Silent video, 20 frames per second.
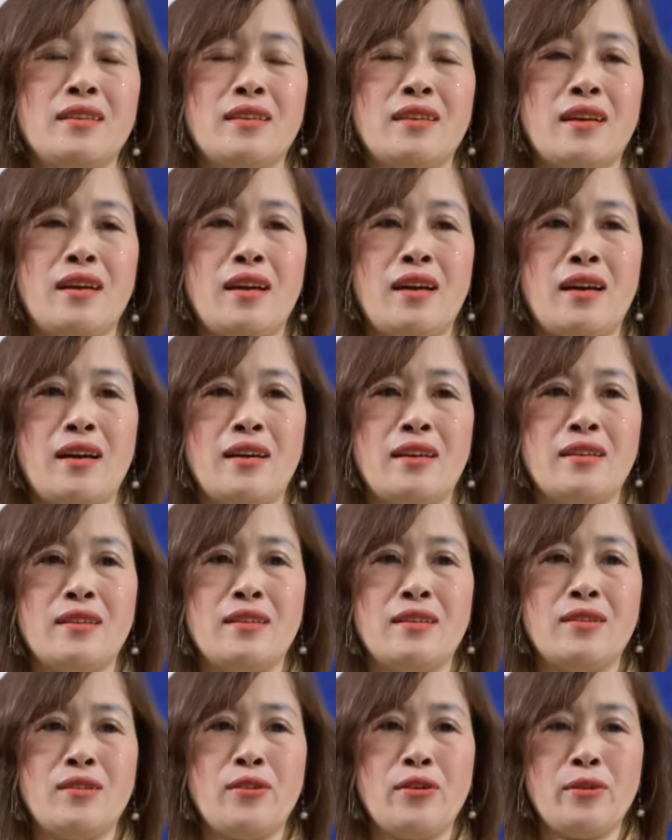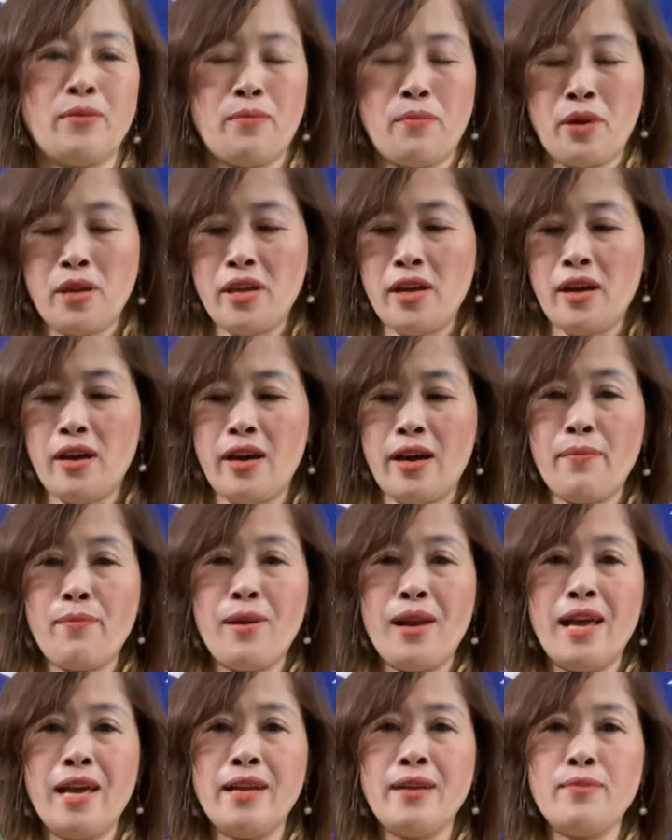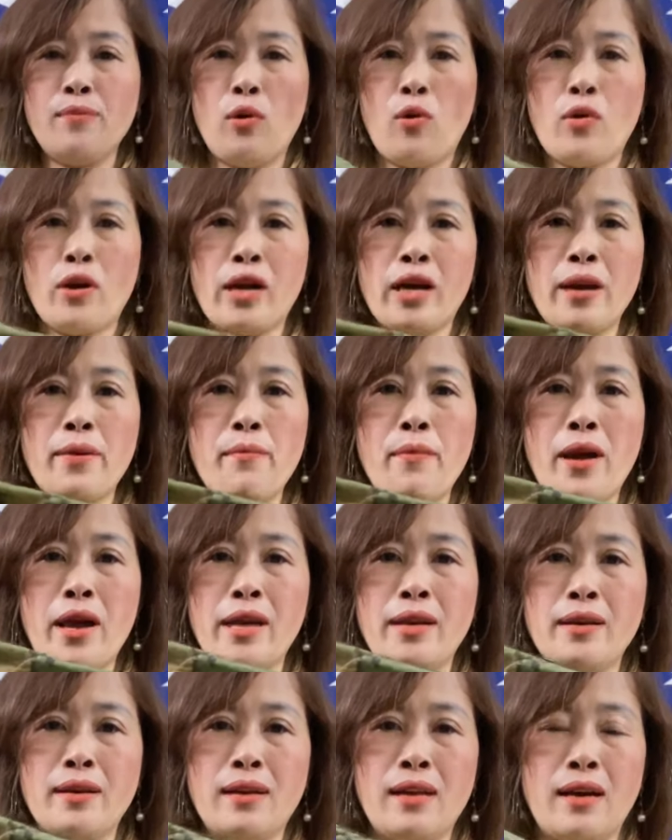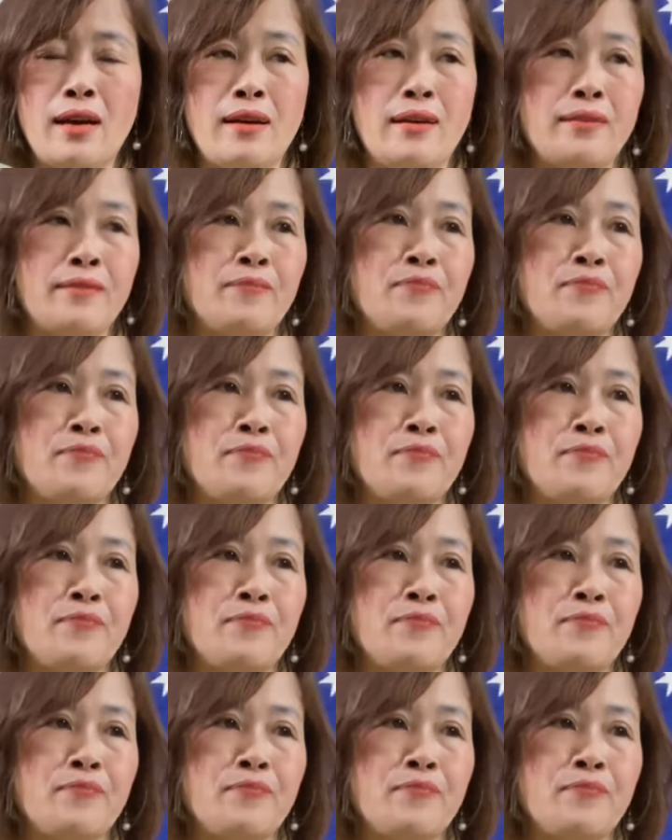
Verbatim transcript: à, Rồi bây giờ em lên một cái mền à,